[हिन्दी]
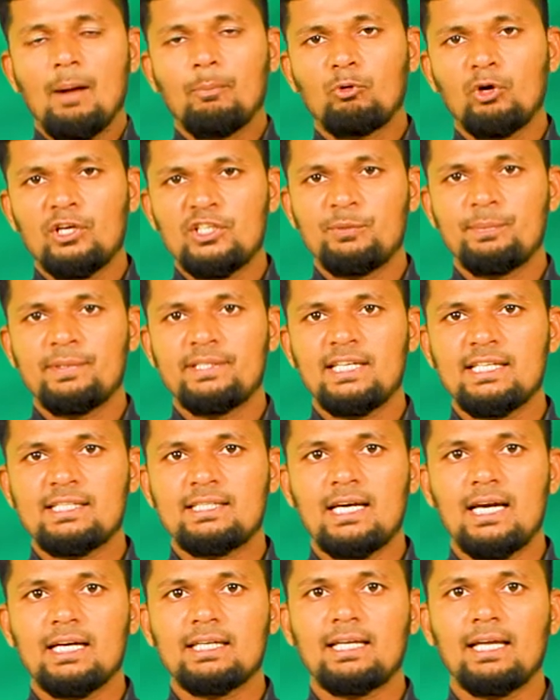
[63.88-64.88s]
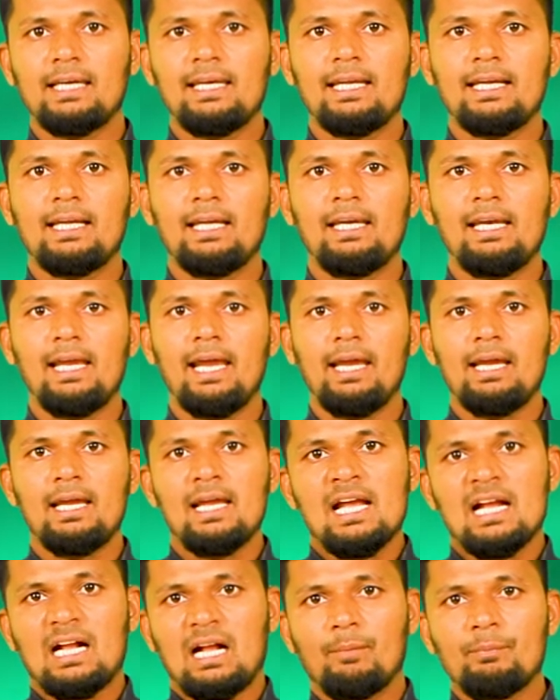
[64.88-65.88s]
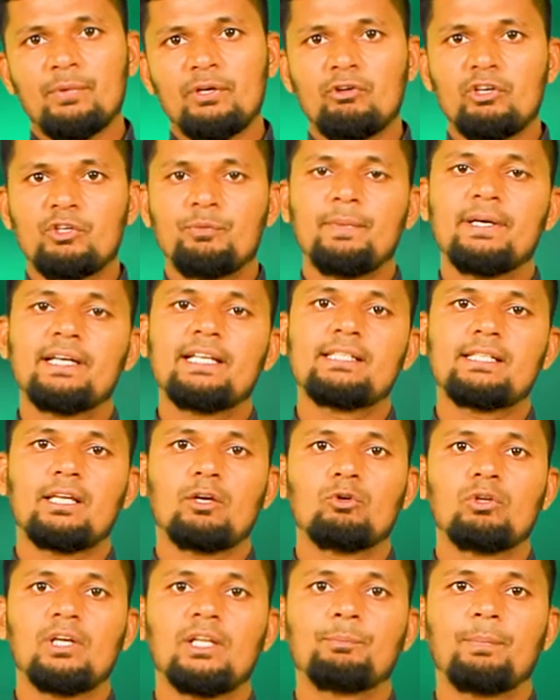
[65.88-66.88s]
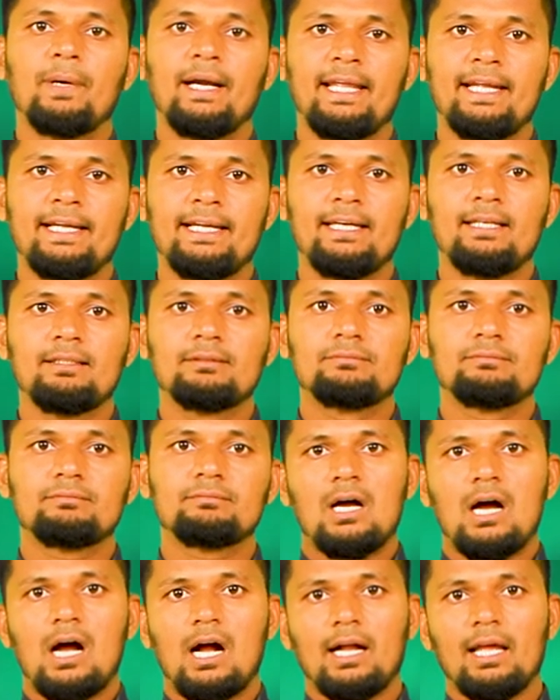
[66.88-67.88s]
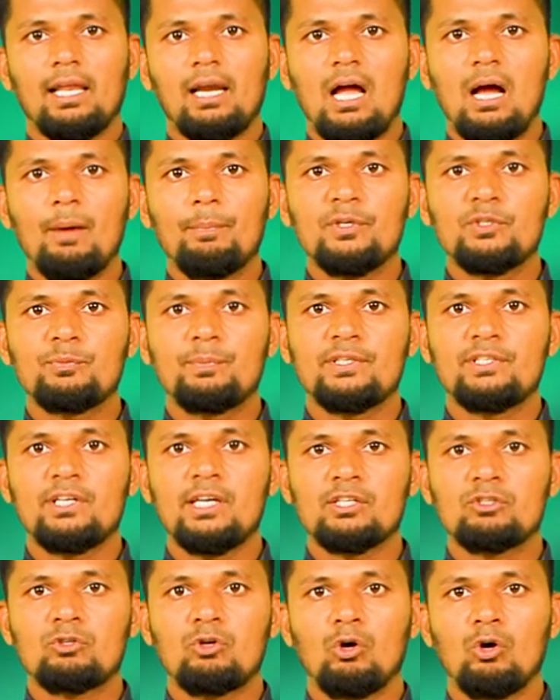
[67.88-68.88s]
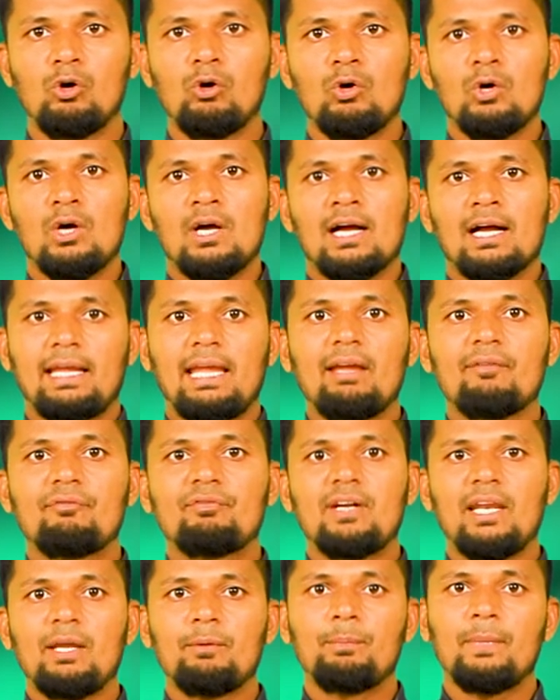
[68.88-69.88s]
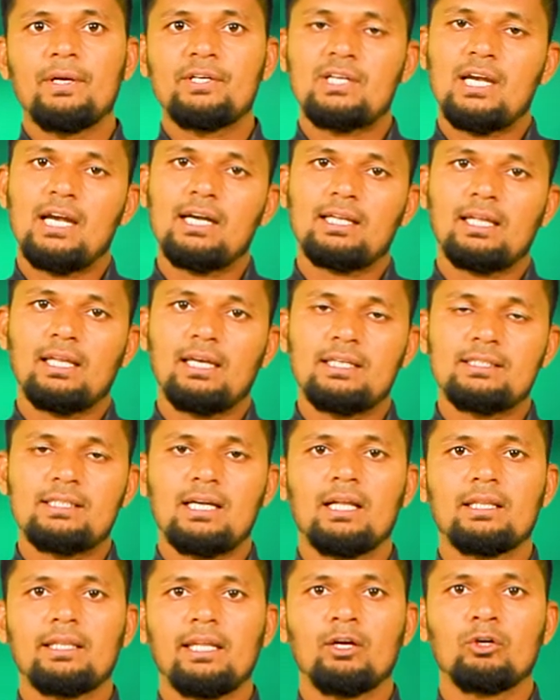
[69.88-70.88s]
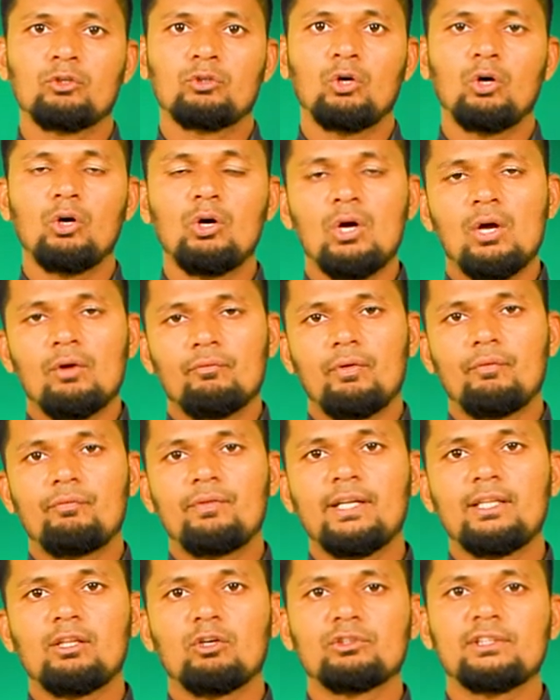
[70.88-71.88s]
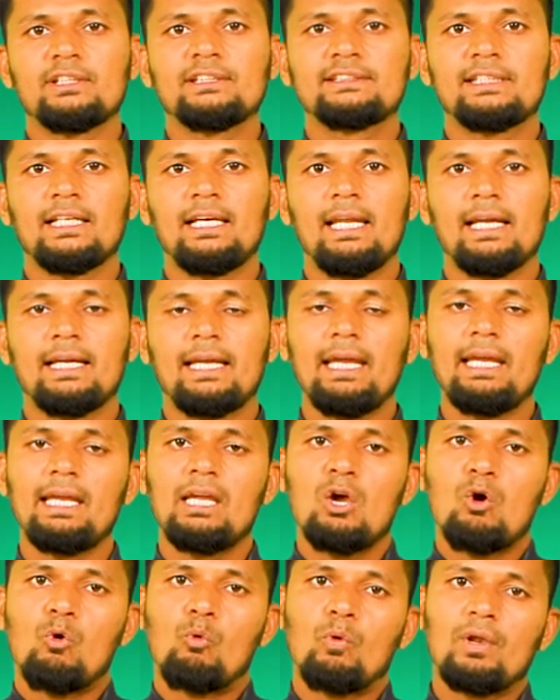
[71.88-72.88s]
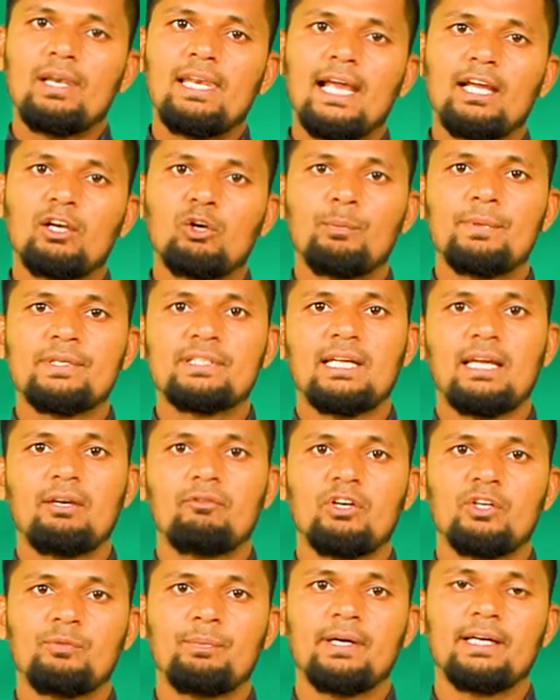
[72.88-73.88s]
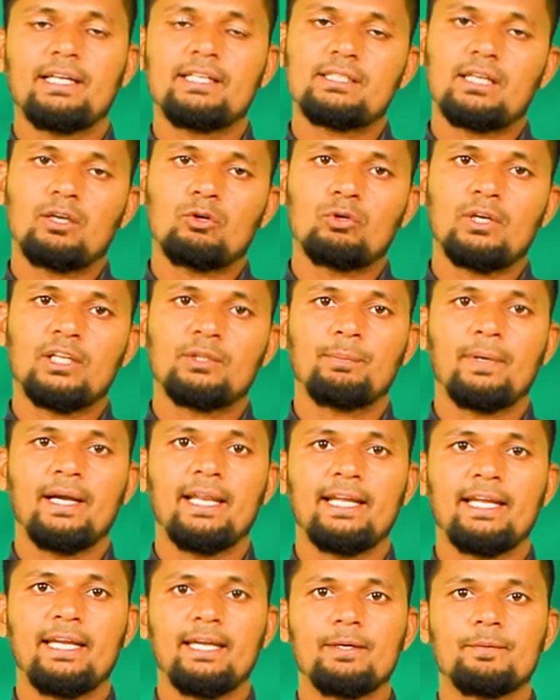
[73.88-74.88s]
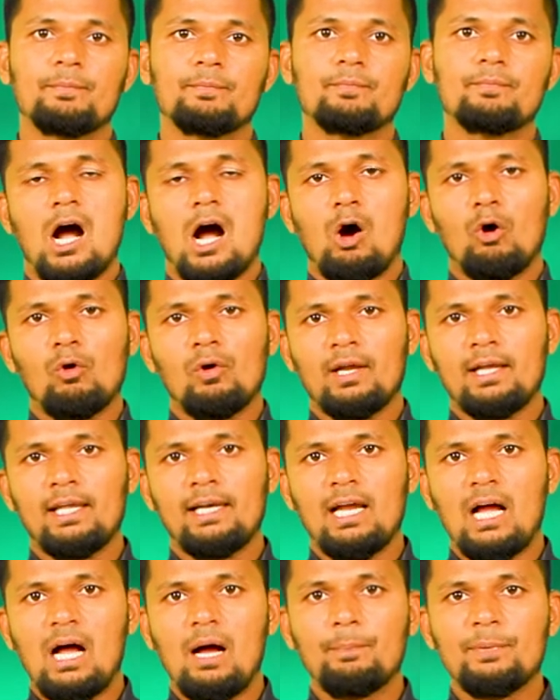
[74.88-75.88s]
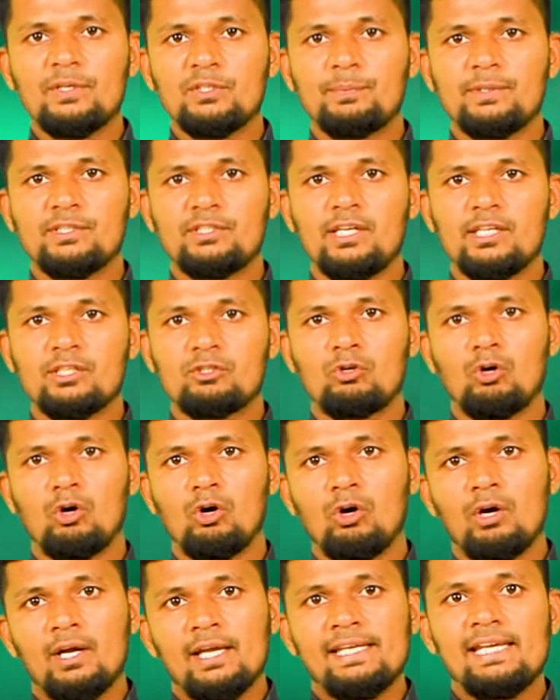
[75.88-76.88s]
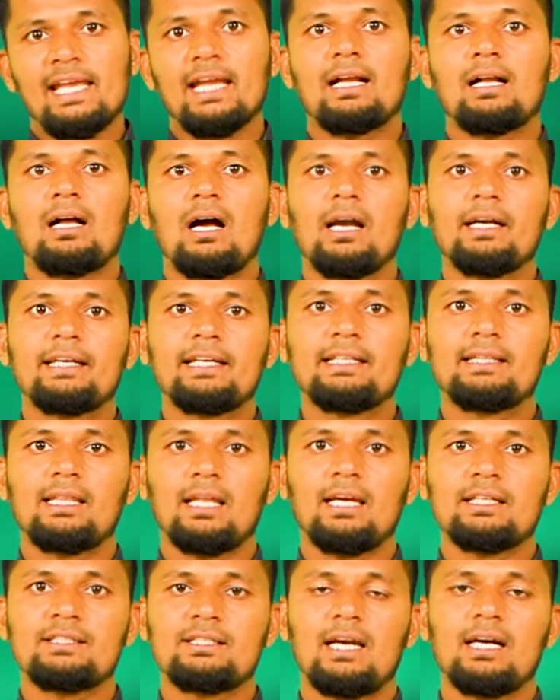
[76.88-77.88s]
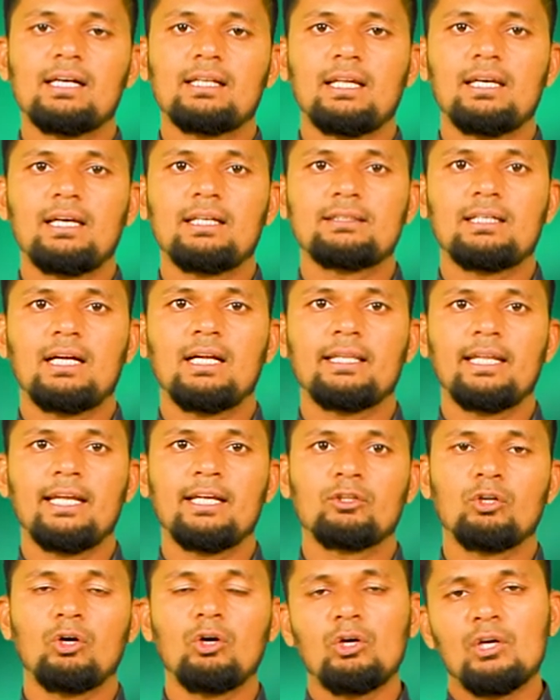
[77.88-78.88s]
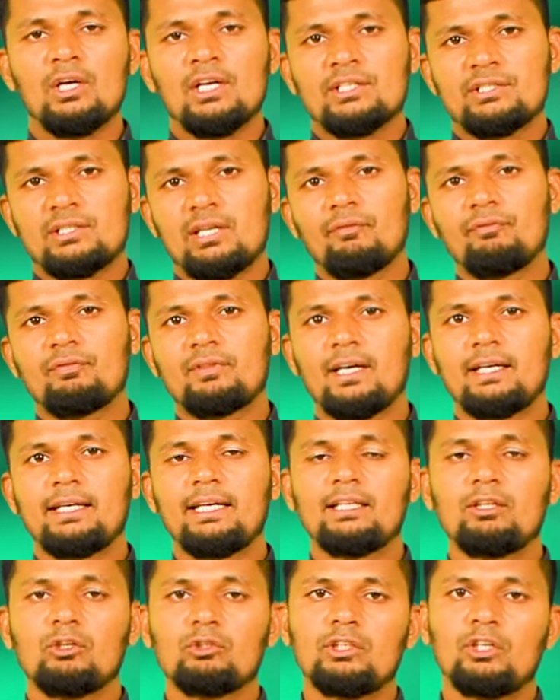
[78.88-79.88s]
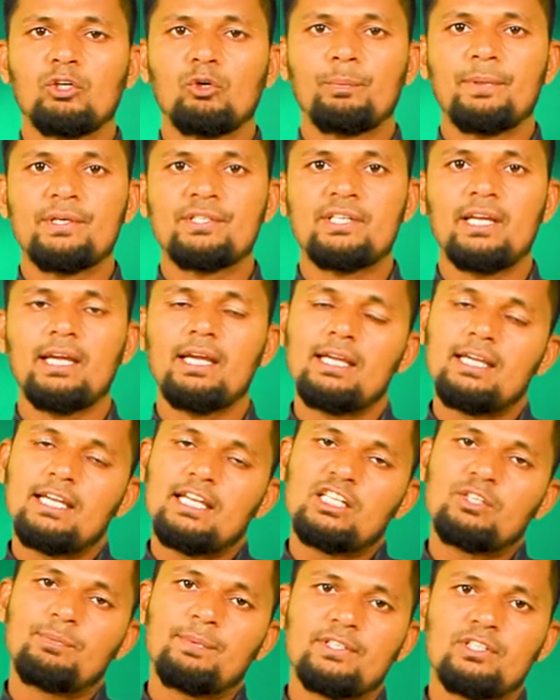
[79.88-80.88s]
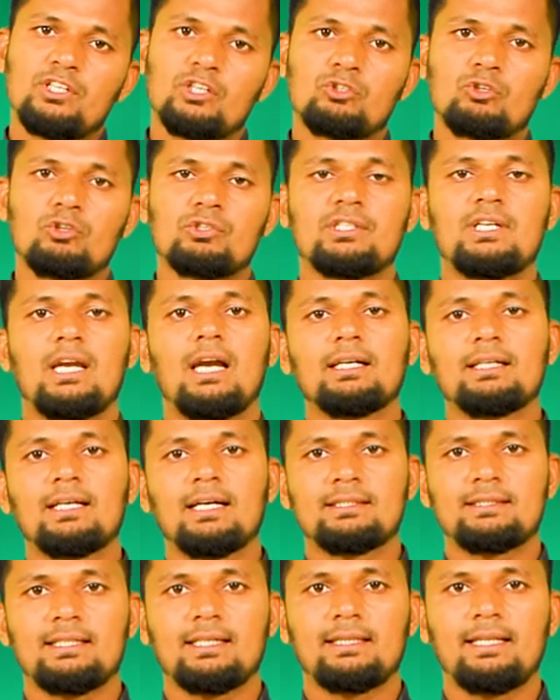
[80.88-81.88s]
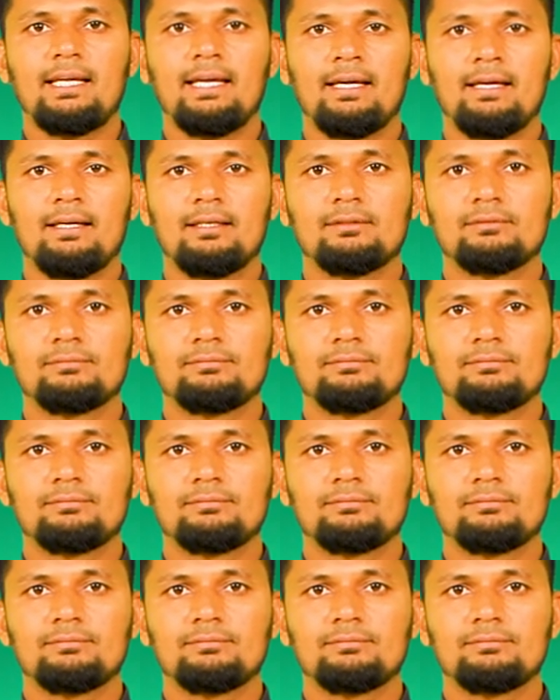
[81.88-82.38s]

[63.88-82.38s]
आपको इस बिजनेस स्टार्ट करने के लिए कम इन्वेस्टमेंट की जरूरत पड़ेगी अगर आप इस बिजनेस को केफ टाइप में स्टार्ट करना चाहते हो तो 50,000 से लेके 1 लाख रुपीज के इन्वेस्टमेंट की जरूरत पड़ेगी और अगर आप इस बिजनेस को एक कार्ड की तरह स्टार्ट करना चाहते हैं तो सिर्फ थर्टी थाउजेंड रुपीज से इस बिजनेस को स्टार्ट कर सकते हैं